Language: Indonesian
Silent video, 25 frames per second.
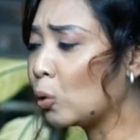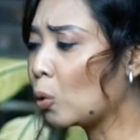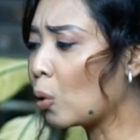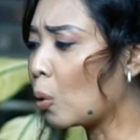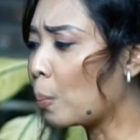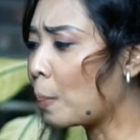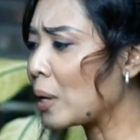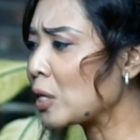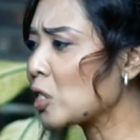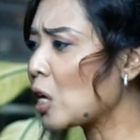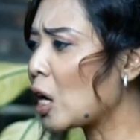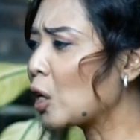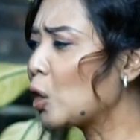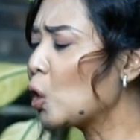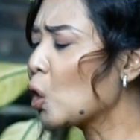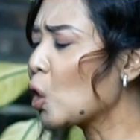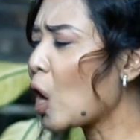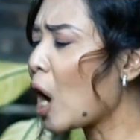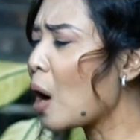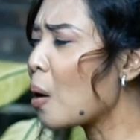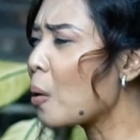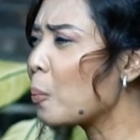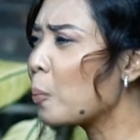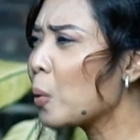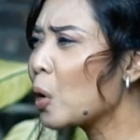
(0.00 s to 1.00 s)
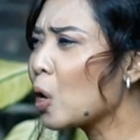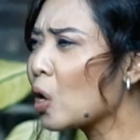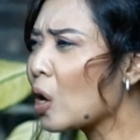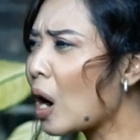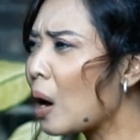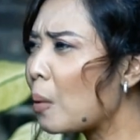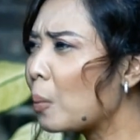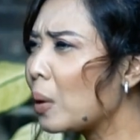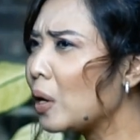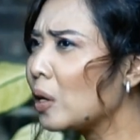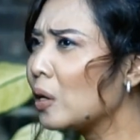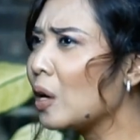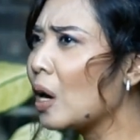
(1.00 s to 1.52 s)
itu loh pas lagi
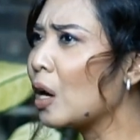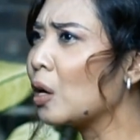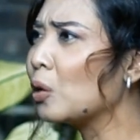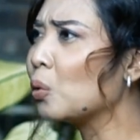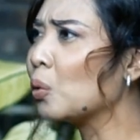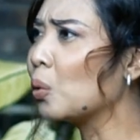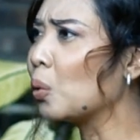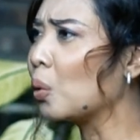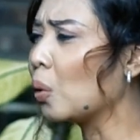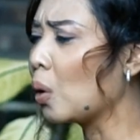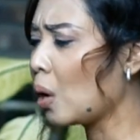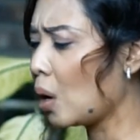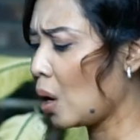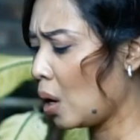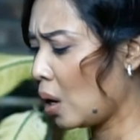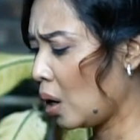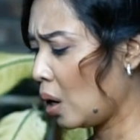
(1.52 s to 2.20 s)
rame-ramenya itu loh